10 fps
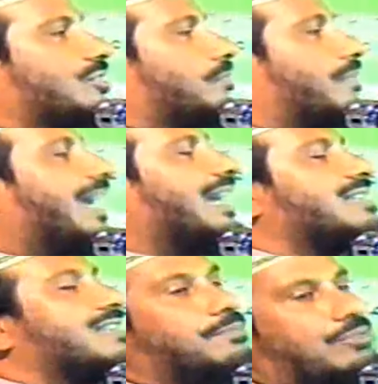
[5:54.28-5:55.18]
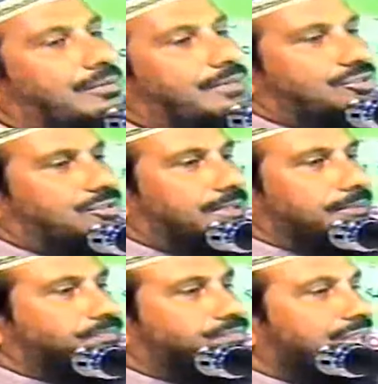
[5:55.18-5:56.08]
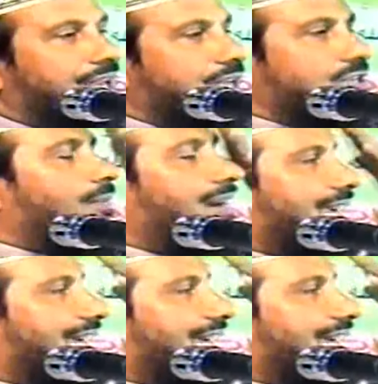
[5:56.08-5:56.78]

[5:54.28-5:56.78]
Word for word: জন্য পায়খানা সাফ করাবার জন্য সবাই